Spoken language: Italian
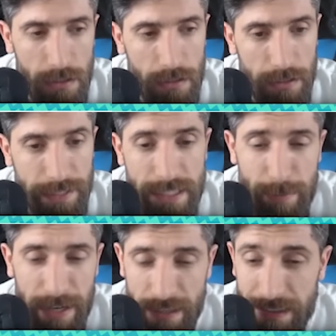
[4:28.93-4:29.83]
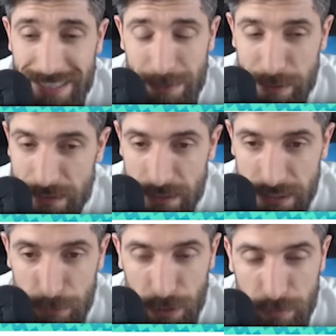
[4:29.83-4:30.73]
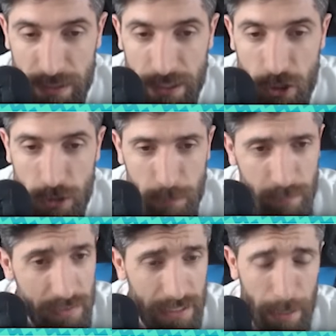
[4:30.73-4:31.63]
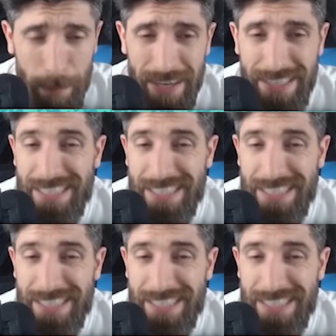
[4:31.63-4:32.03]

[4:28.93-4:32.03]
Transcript: e in spec chiaramente il prime catcher. La Penny